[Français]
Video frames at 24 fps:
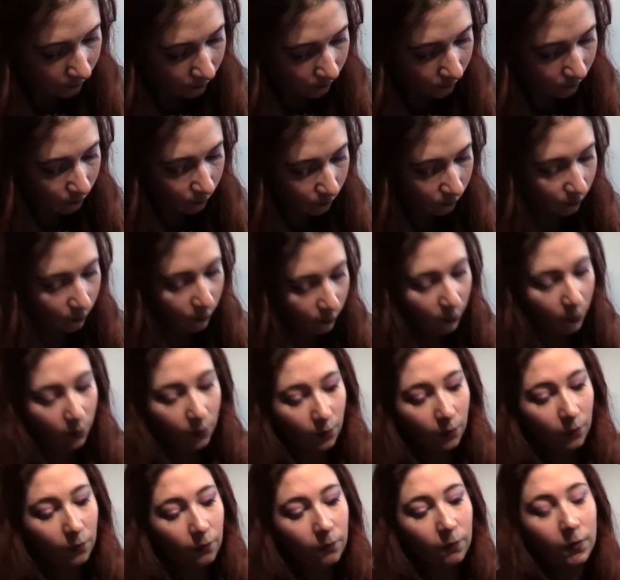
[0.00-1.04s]
donc
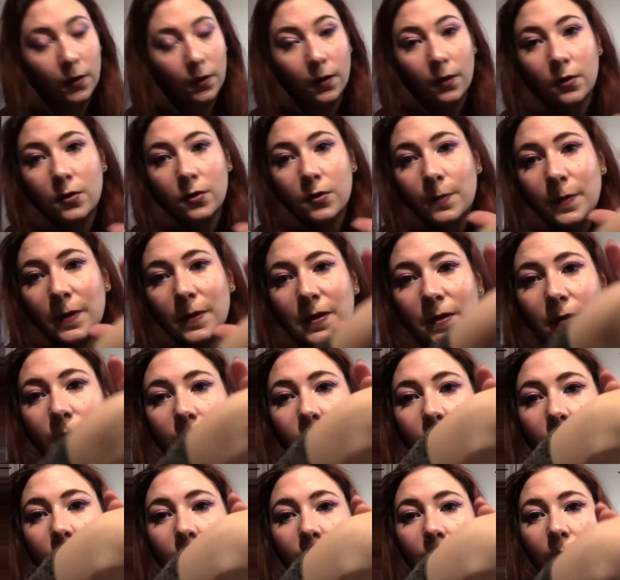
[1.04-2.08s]
euh, voilà, je sais pas si
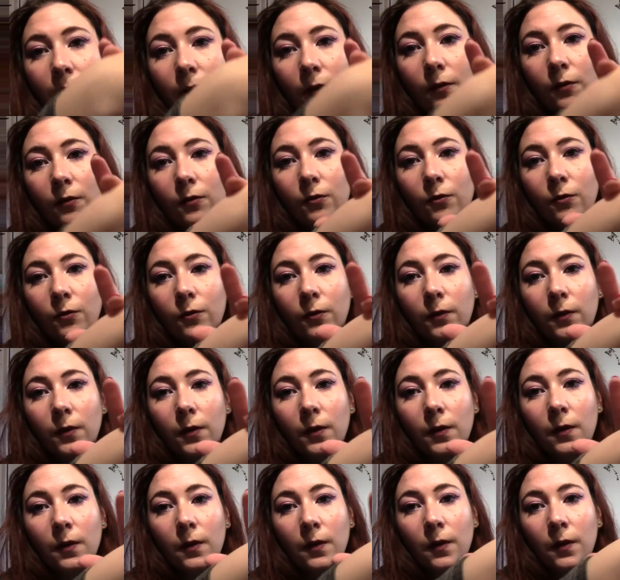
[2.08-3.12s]
vous verrez grand chose.
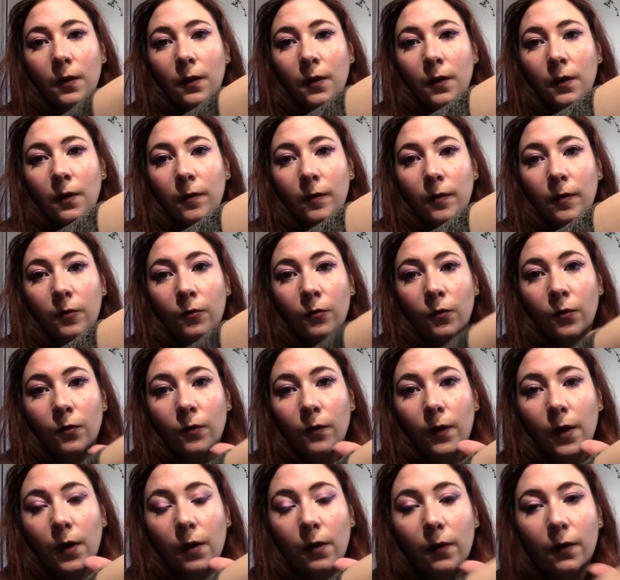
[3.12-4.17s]
Et donc
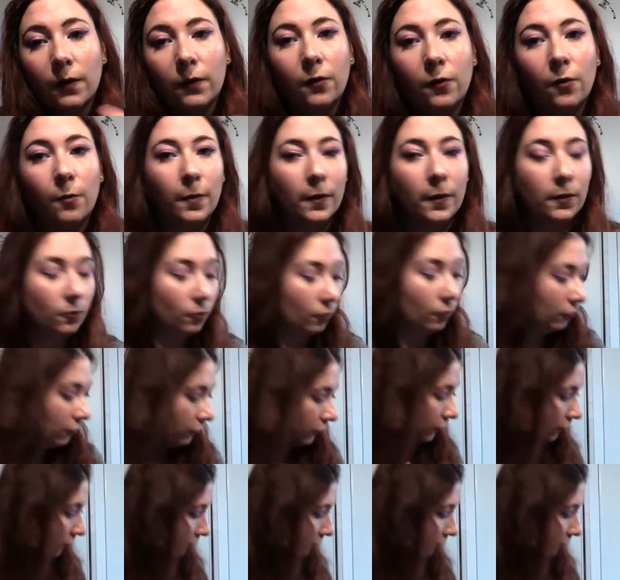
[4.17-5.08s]
voilà, on risque pas trop de se